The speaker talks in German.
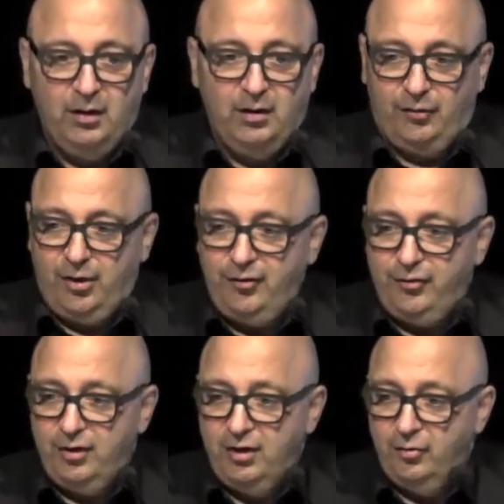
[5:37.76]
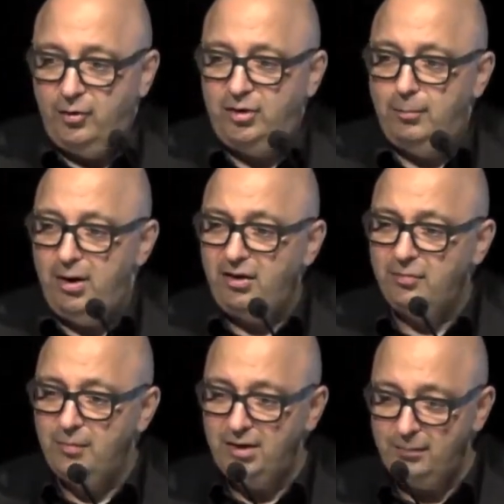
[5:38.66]
Das heißt, solche
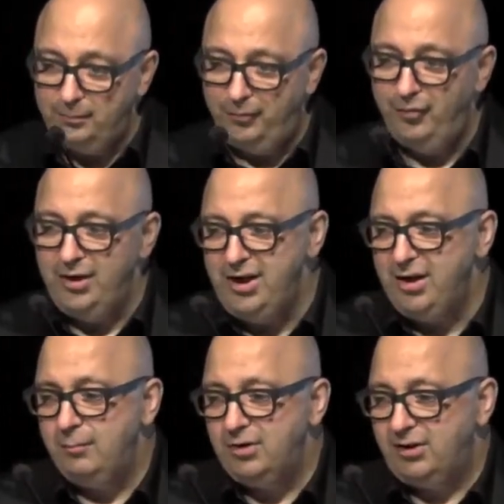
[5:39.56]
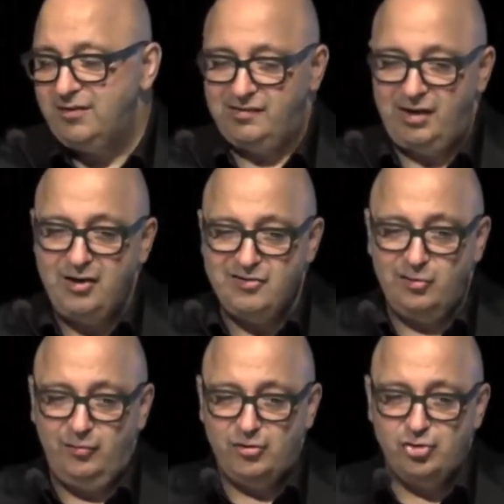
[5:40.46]
Merkmale pflegen mit der Zeit
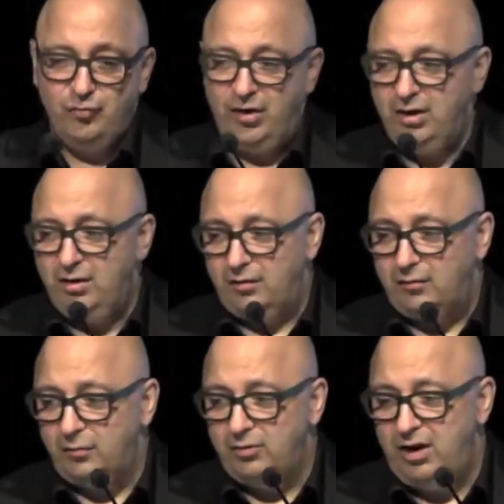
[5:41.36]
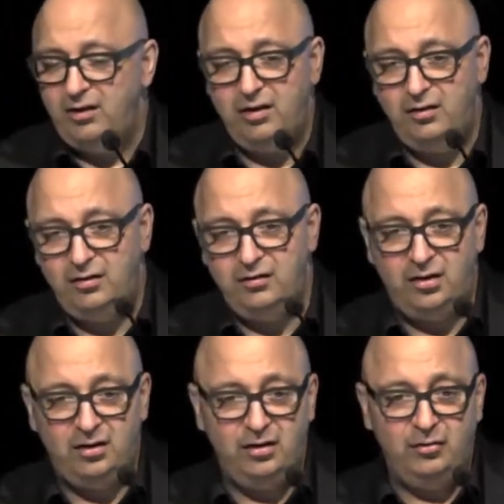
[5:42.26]
zu verschwinden. Und derjenige,
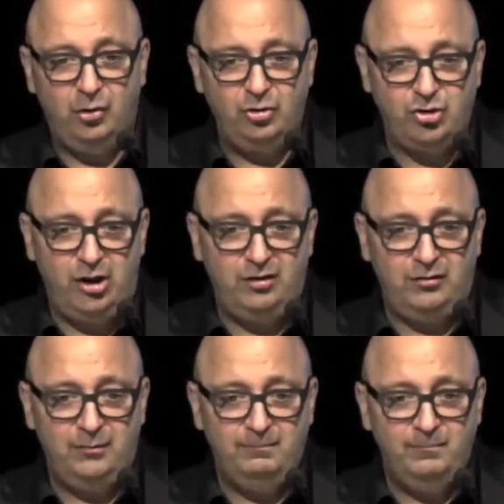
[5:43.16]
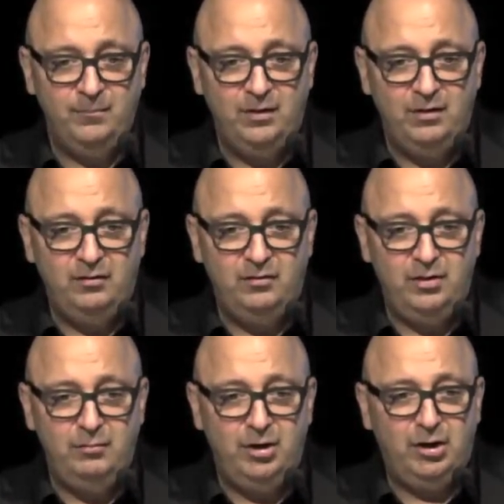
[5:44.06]
der in Deutschland
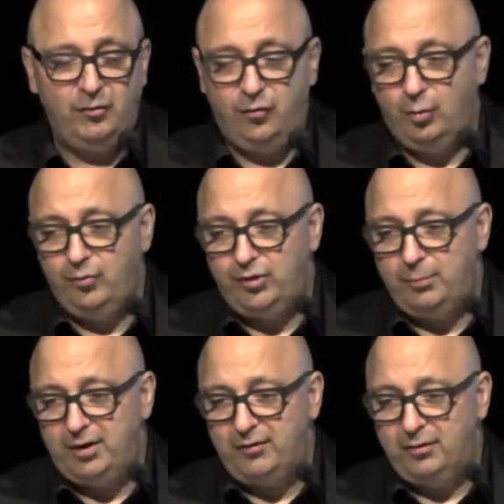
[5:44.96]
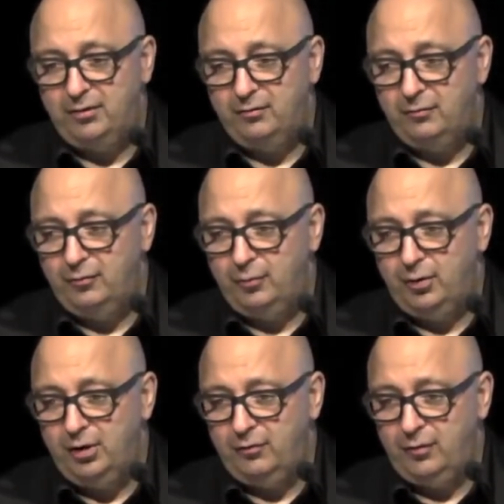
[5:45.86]
die Migrationsdebatte
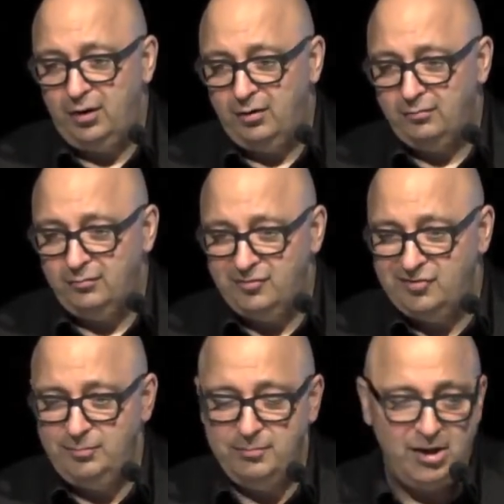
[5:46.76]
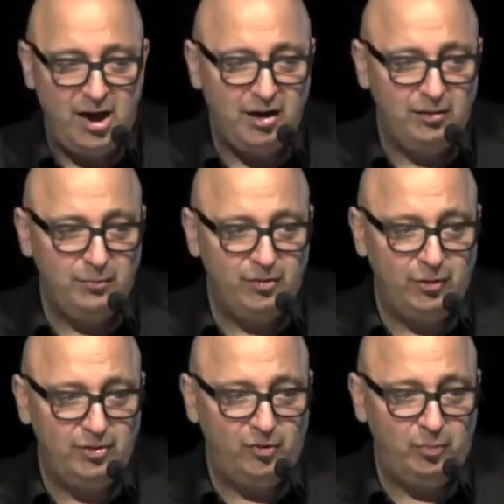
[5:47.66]
vor etwa sieben Jahren
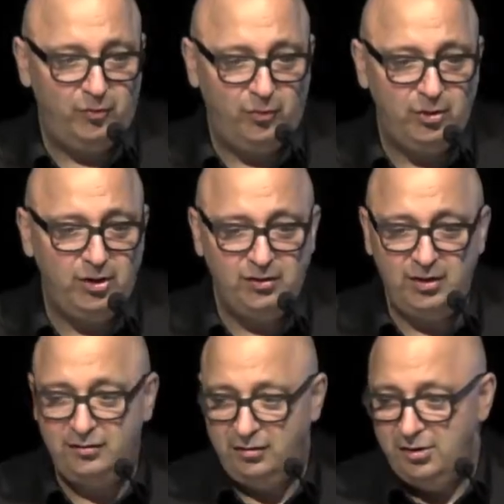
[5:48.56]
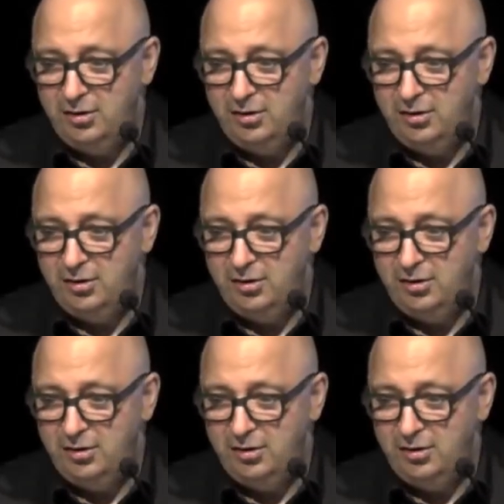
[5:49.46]
besonders befeuert hat,